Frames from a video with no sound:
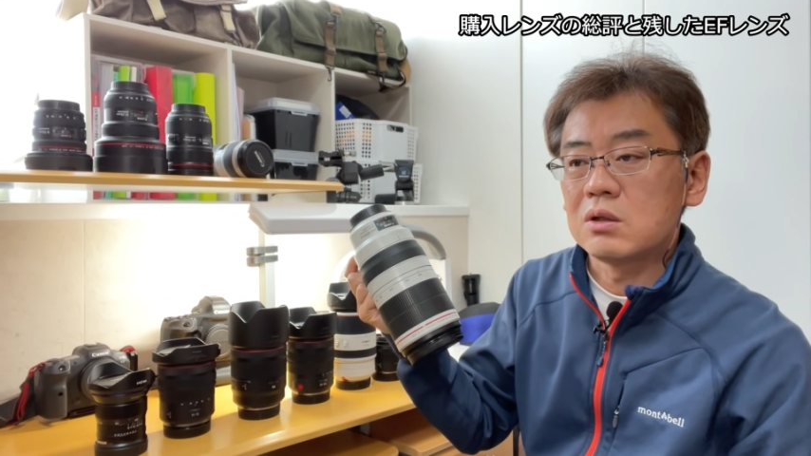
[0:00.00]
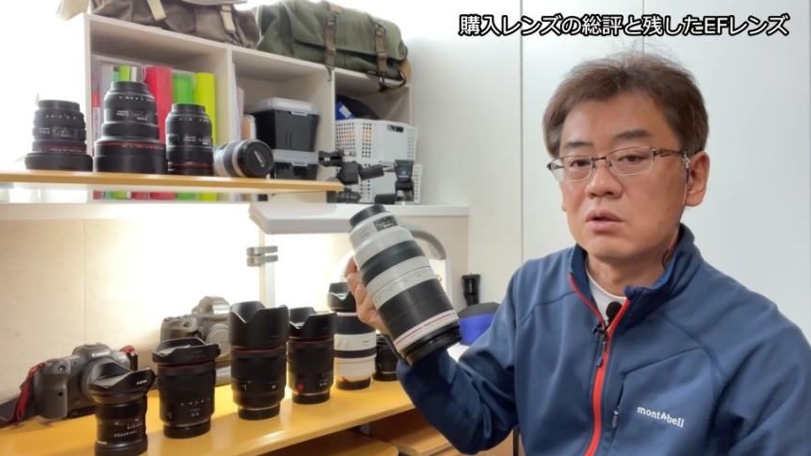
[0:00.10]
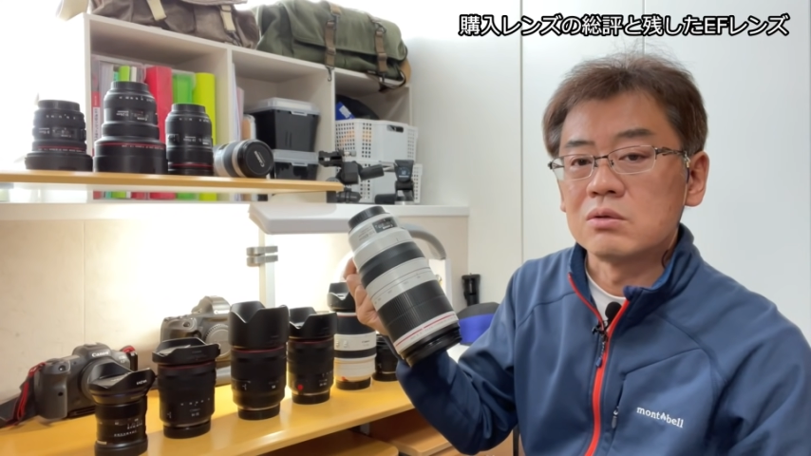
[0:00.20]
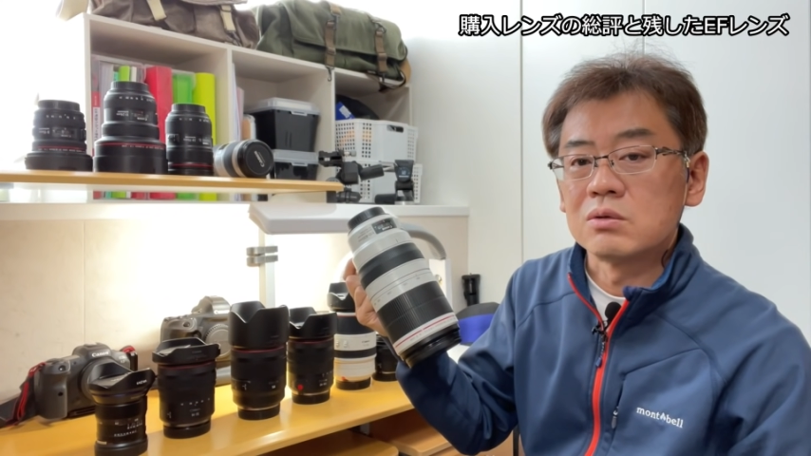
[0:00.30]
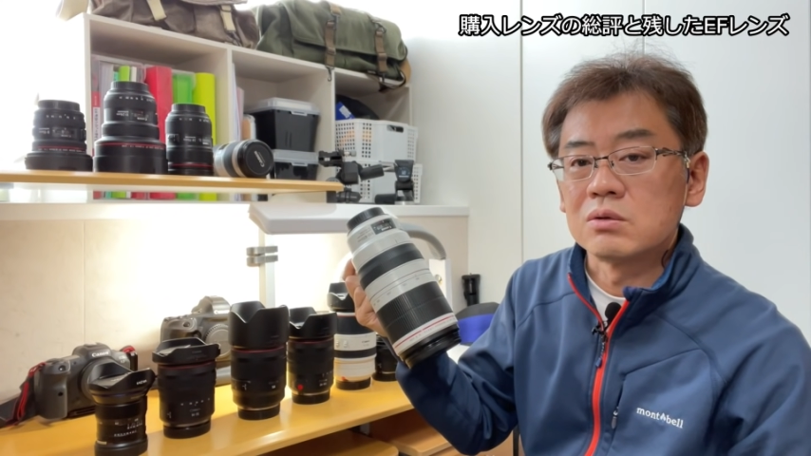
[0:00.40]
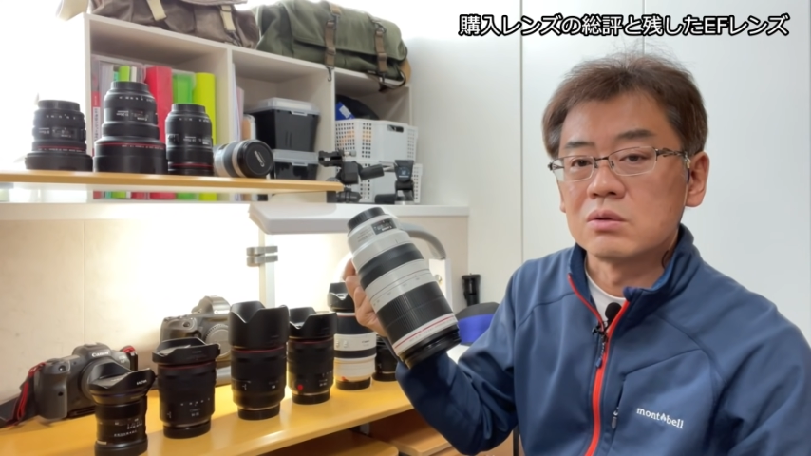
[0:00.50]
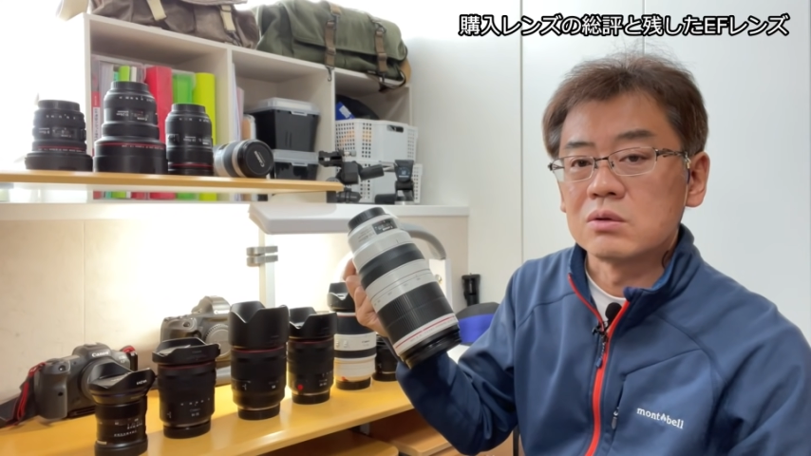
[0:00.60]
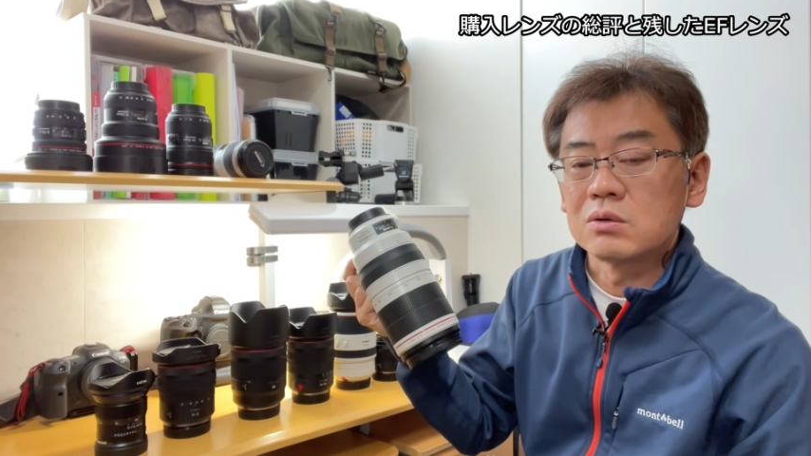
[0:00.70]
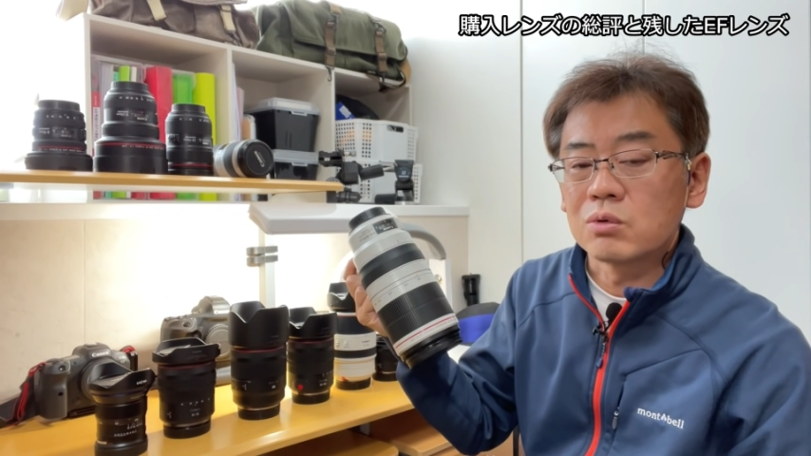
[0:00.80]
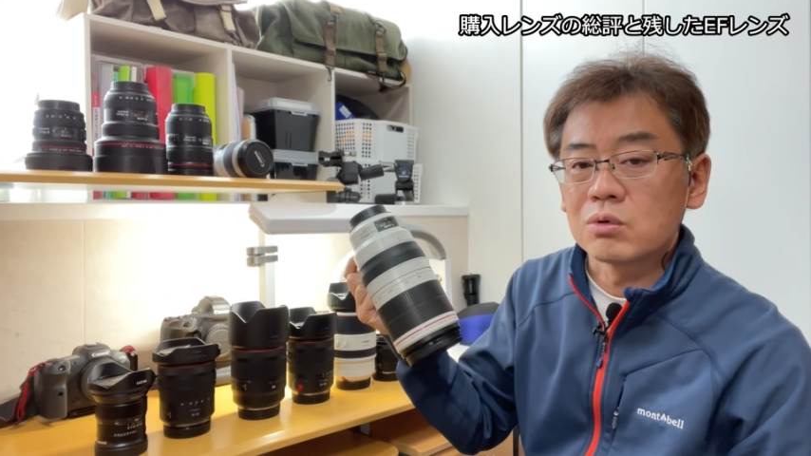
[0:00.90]
て
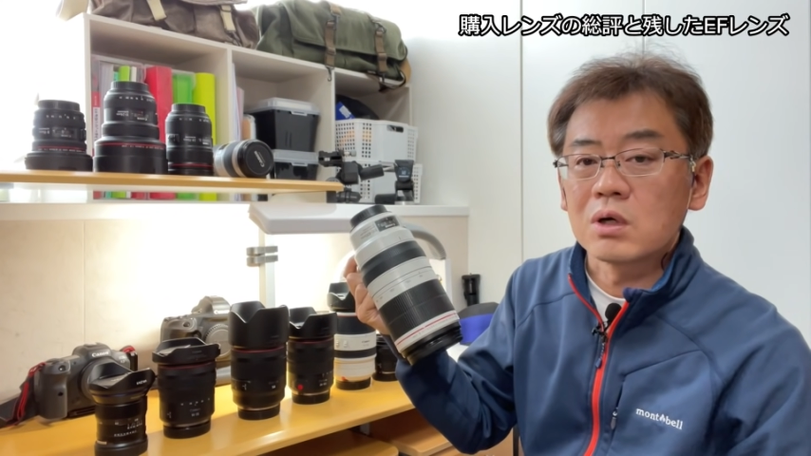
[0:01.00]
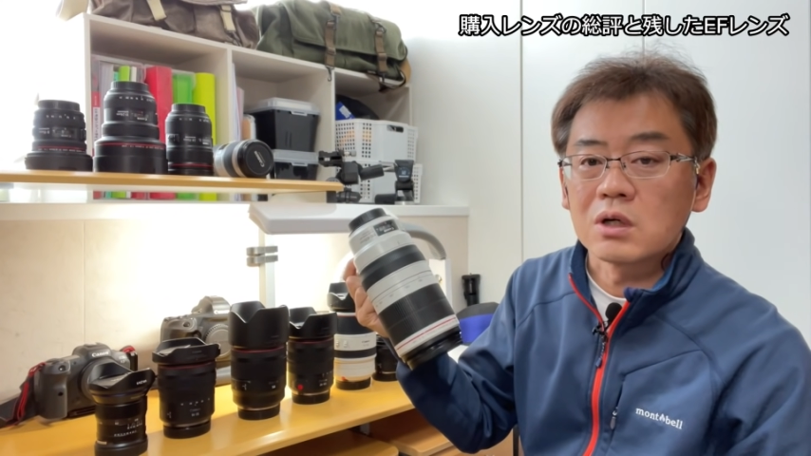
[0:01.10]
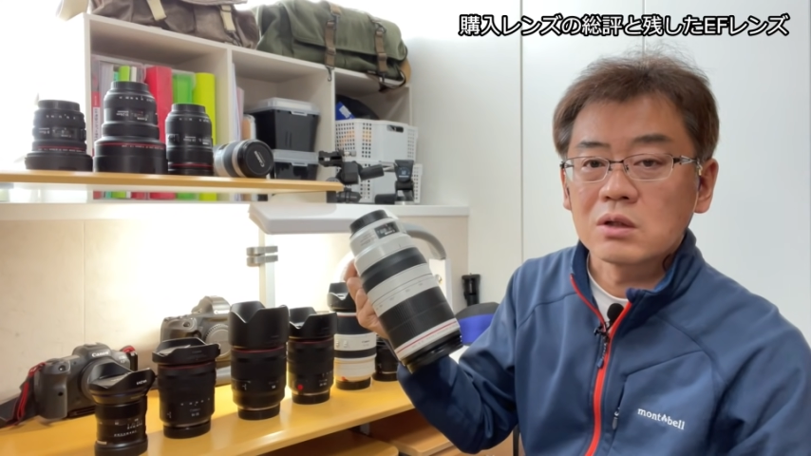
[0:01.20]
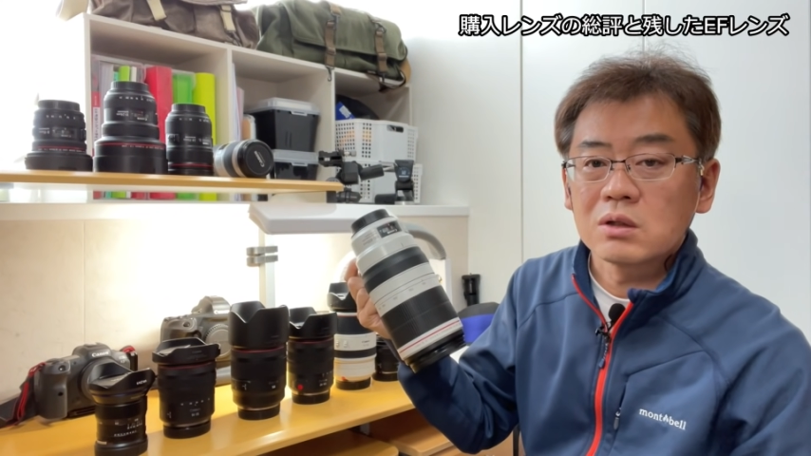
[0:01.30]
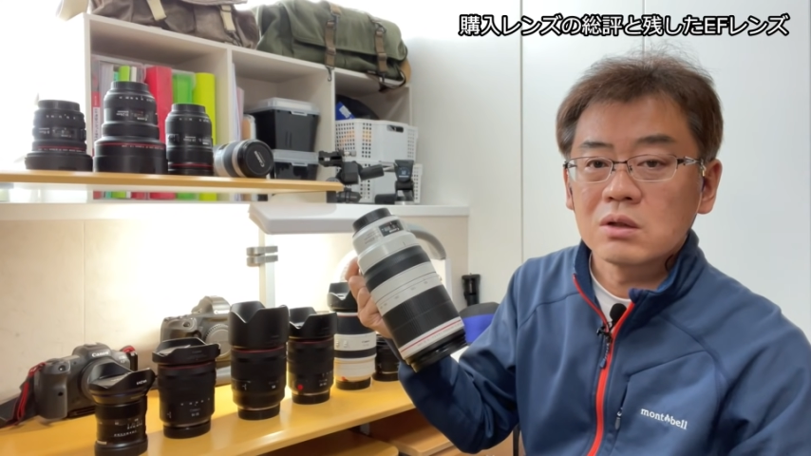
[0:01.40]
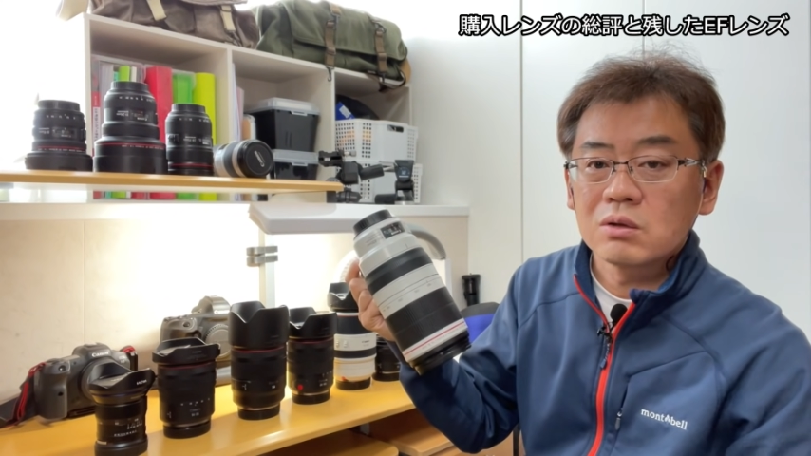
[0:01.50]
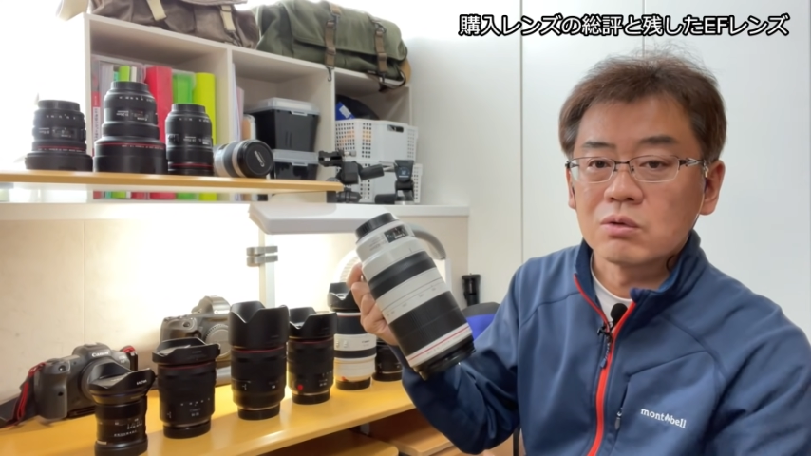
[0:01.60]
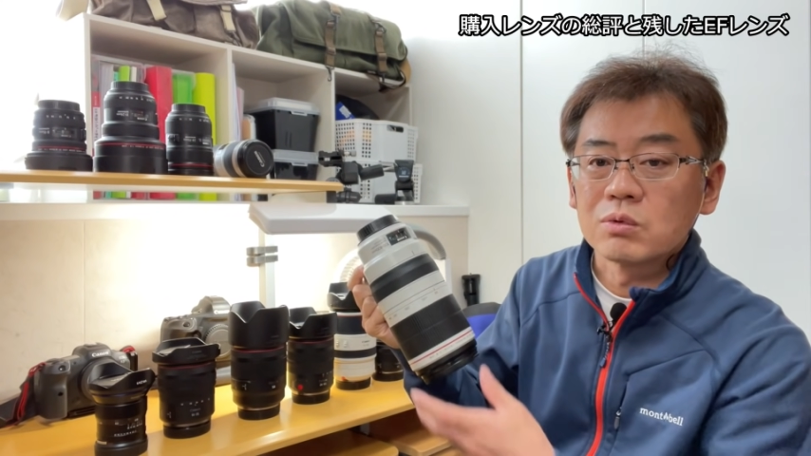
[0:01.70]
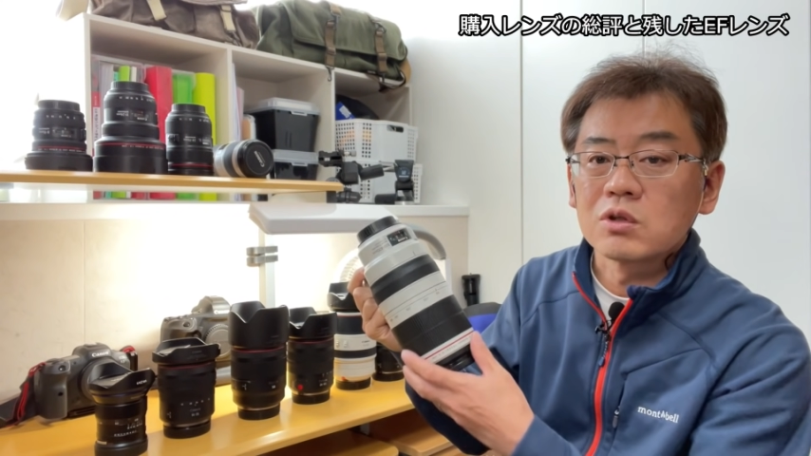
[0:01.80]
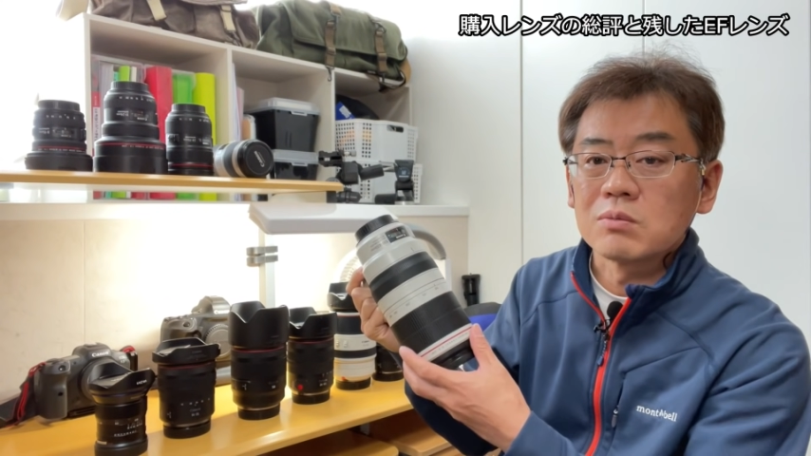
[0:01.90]
いうことかなと
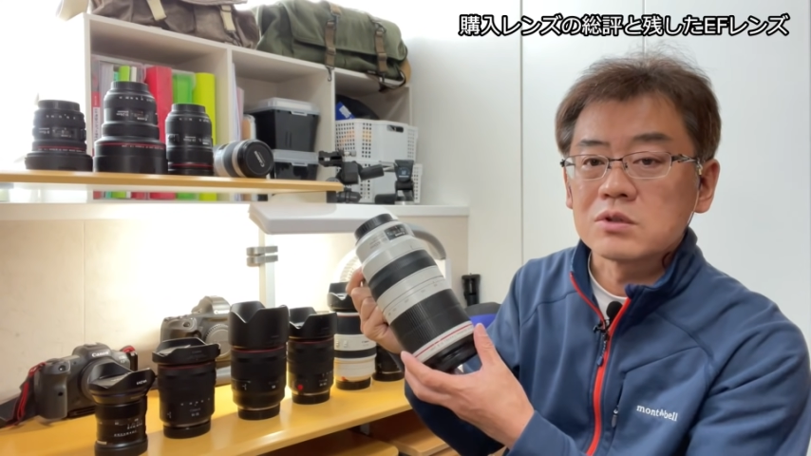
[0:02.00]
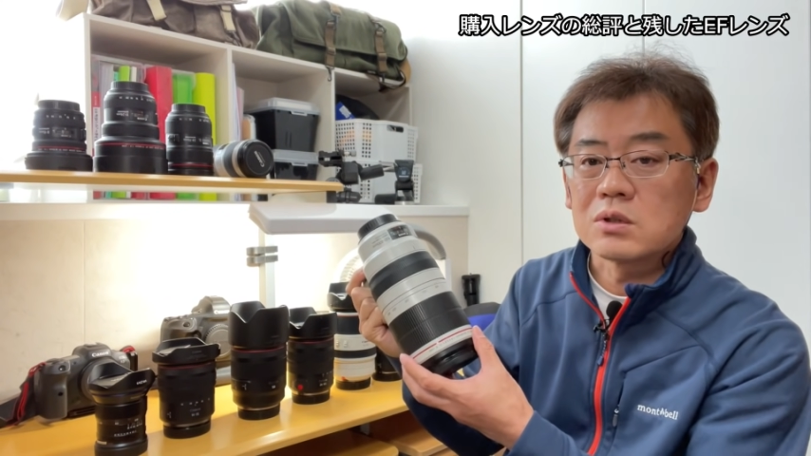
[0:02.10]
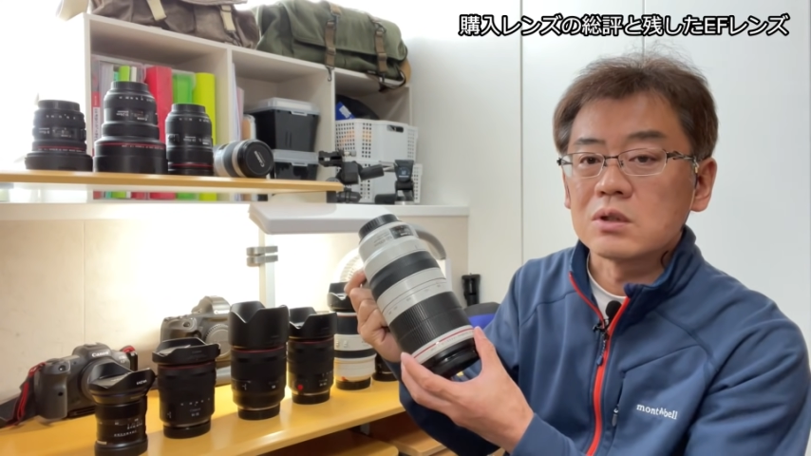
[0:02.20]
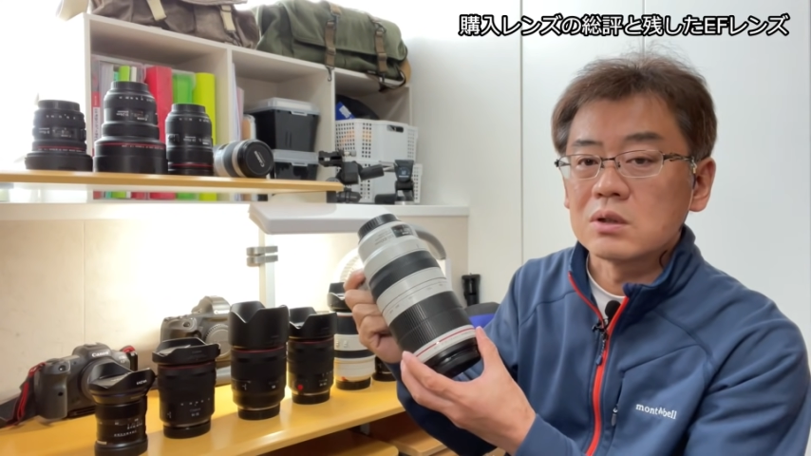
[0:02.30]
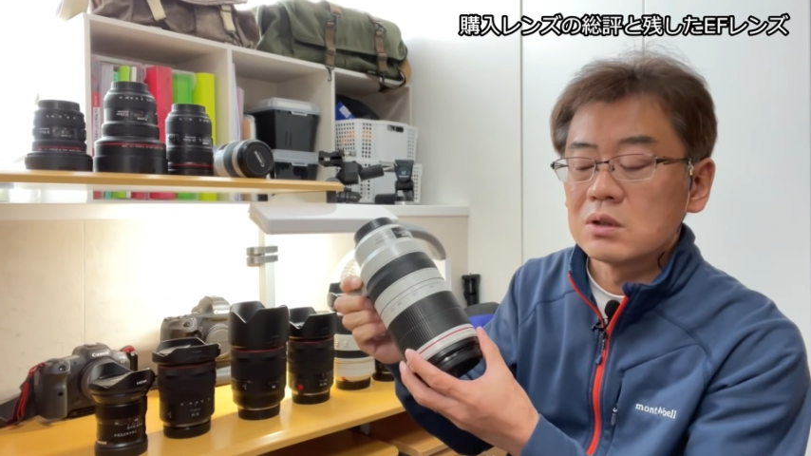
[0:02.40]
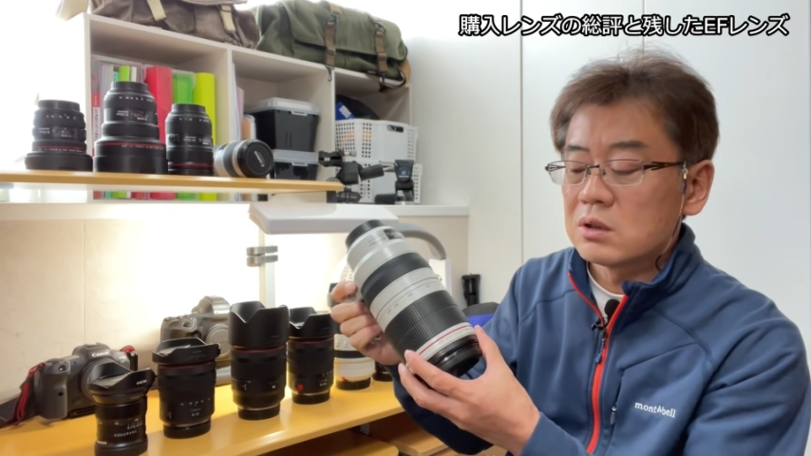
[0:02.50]
思ってますね。